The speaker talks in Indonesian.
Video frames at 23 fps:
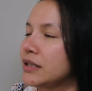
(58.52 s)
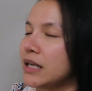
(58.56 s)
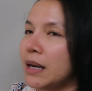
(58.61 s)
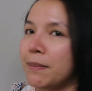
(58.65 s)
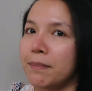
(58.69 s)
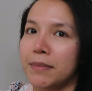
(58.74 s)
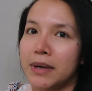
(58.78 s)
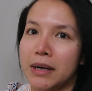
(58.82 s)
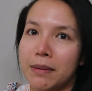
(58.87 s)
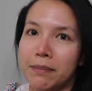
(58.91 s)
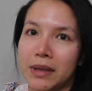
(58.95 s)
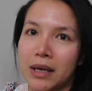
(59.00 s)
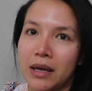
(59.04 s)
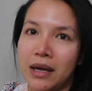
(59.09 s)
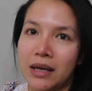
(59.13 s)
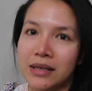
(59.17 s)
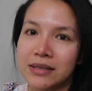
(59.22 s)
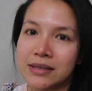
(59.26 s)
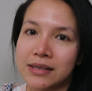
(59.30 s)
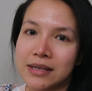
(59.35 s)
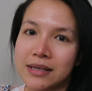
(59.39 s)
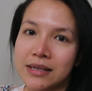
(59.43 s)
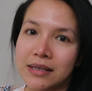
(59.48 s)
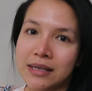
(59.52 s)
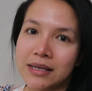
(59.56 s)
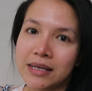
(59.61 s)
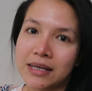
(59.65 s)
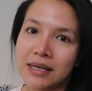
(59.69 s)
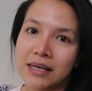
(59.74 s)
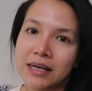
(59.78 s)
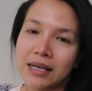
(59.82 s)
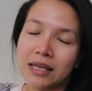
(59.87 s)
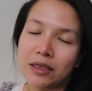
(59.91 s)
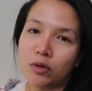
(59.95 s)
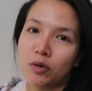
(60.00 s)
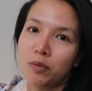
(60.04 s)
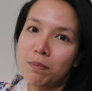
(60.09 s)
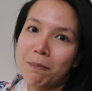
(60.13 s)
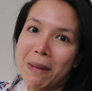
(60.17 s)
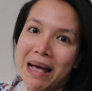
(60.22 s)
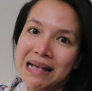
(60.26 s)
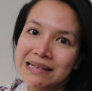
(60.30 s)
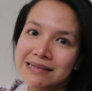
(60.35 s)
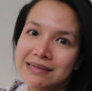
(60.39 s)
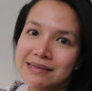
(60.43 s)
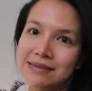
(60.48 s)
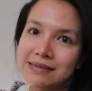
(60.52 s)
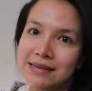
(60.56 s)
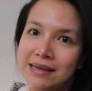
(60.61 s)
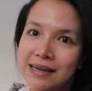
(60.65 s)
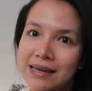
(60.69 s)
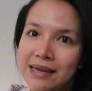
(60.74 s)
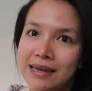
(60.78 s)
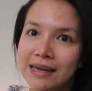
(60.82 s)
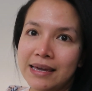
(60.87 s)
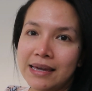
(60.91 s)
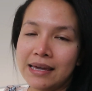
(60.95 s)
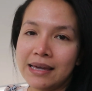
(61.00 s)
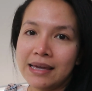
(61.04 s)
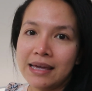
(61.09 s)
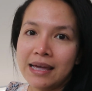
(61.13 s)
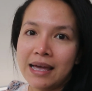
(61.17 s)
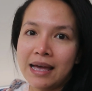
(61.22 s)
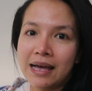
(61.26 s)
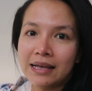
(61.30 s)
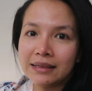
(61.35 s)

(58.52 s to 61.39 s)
jam 6 ya sendiri tuh masih